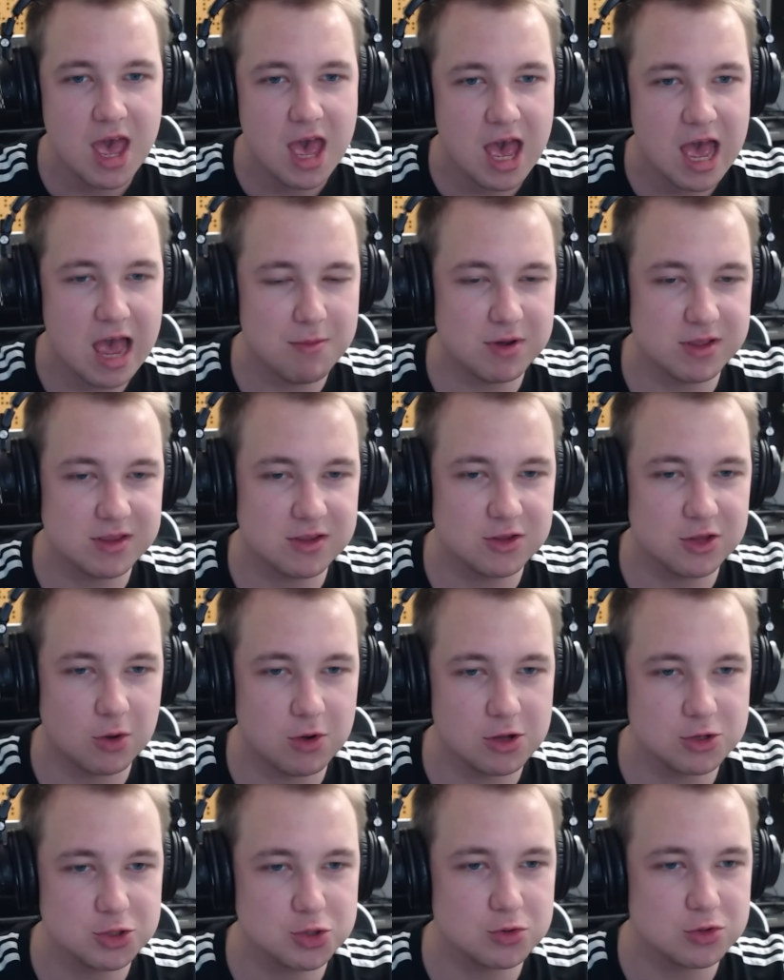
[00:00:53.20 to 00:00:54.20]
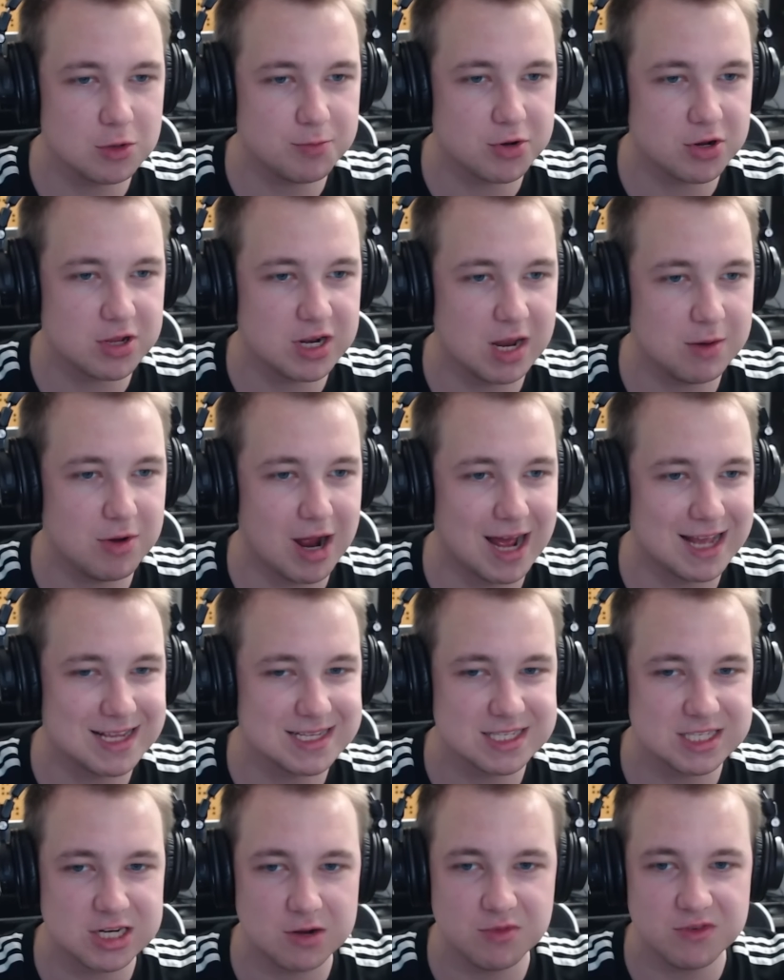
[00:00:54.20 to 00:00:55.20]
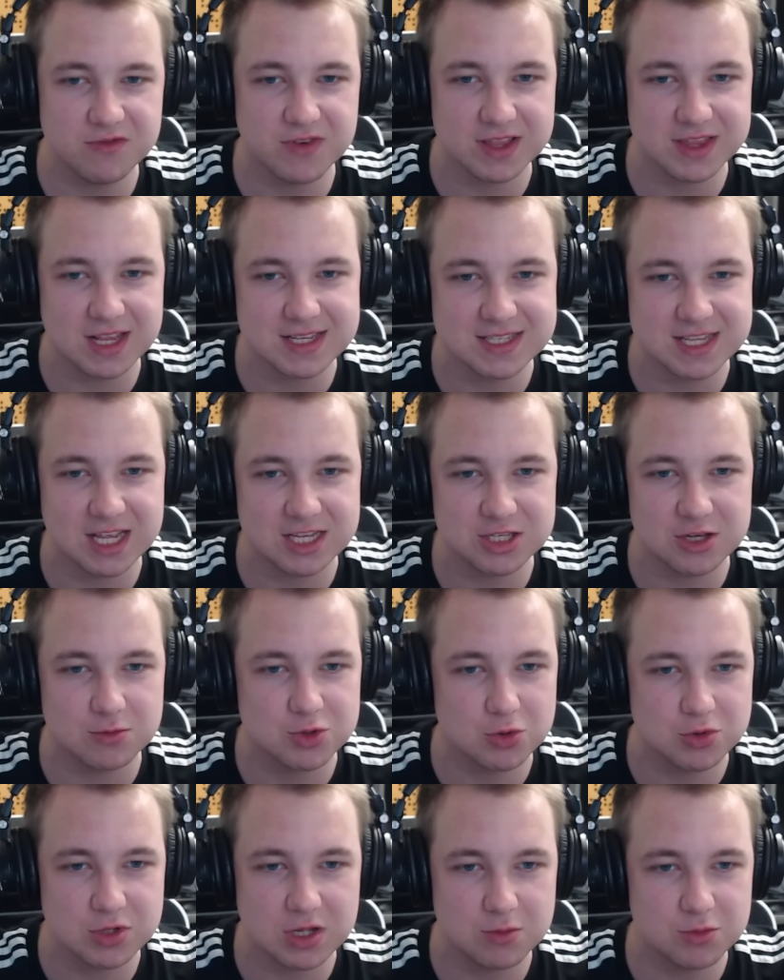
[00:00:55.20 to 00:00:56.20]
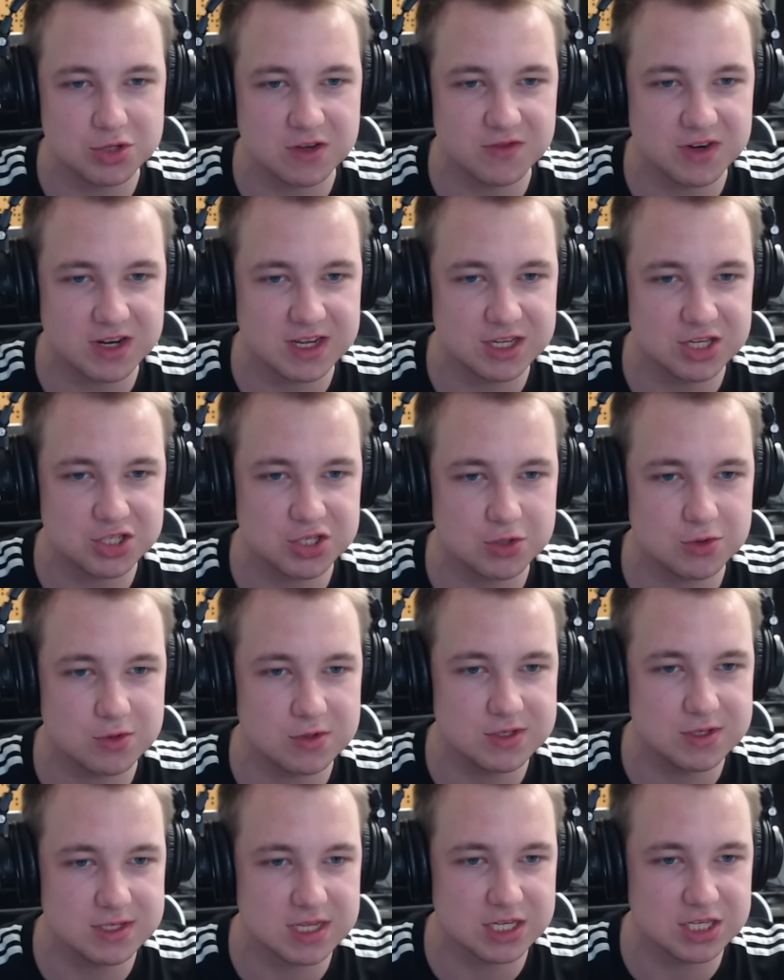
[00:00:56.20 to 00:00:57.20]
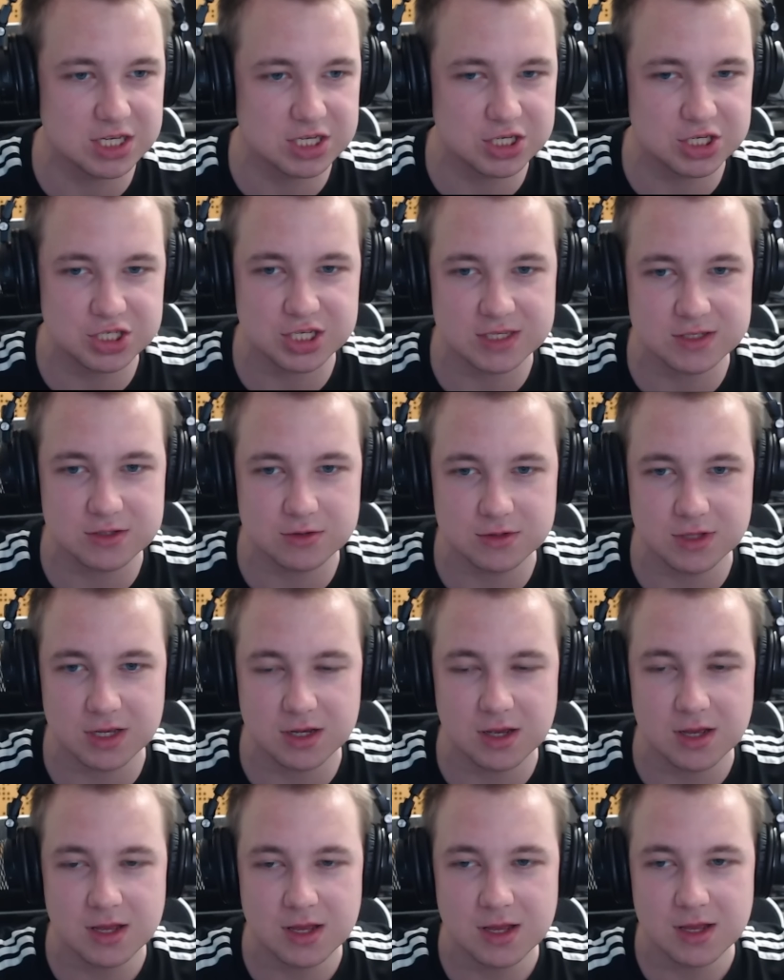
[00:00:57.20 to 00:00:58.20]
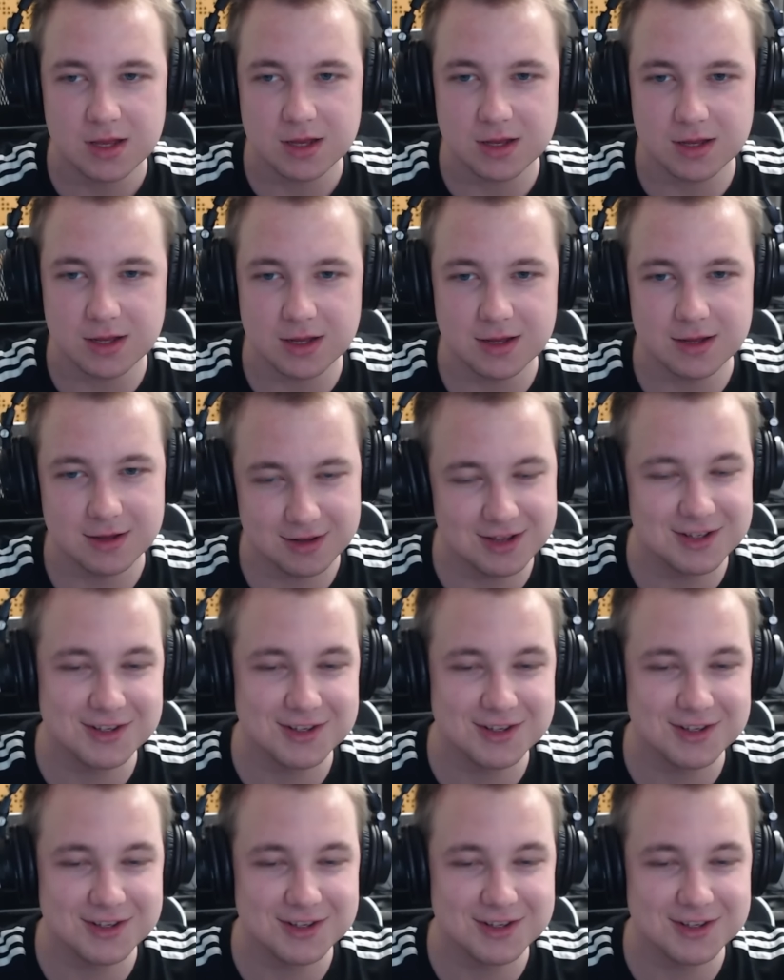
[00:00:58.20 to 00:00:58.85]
Emet dołączył do programu Astra Obywatel z nadzieją, że uda mu się wreszcie uzyskać jakiś szacunek E,